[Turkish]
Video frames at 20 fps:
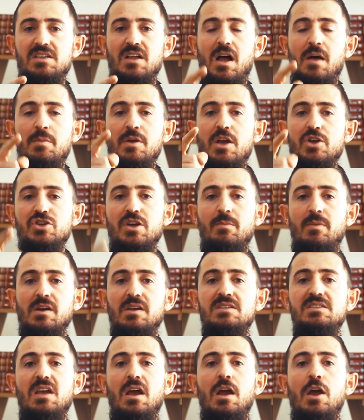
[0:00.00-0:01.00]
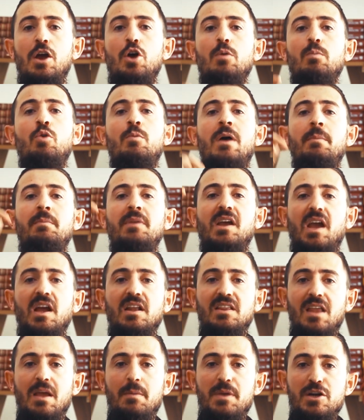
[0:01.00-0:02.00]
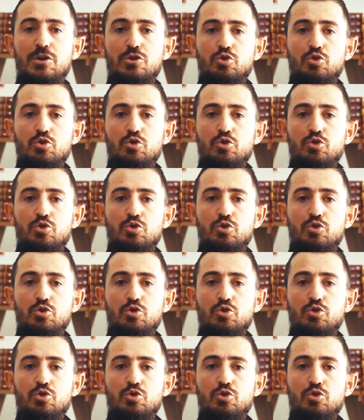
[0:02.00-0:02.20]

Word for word: İslam'ı yaşamak ise bu memlekette